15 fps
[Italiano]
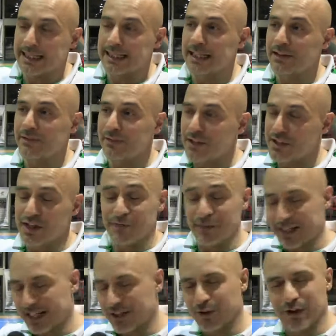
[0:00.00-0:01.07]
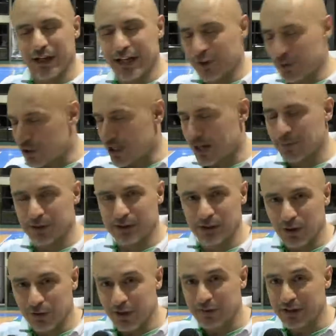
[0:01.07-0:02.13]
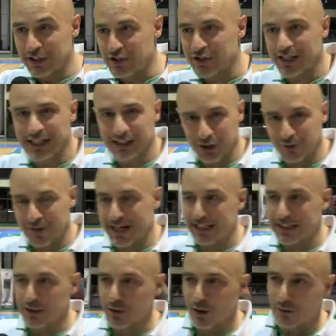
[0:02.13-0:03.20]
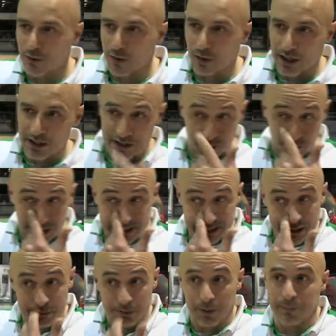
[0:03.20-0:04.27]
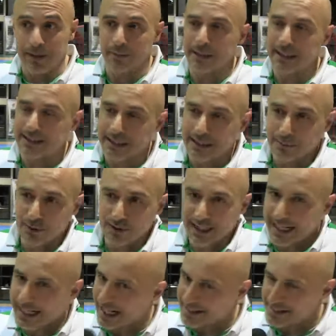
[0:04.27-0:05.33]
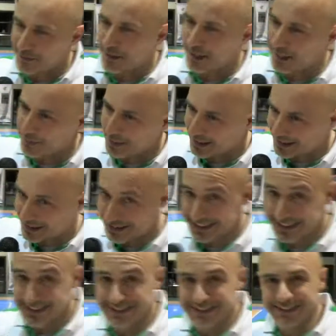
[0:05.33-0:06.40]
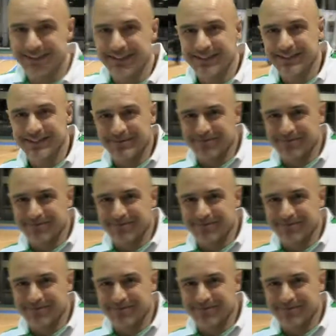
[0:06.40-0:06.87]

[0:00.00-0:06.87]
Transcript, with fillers: ed è difficile finché non riusciamo di nuovo a vincere trovare di nuovo la sicurezza che si può permettere di portare a casa qualche partita.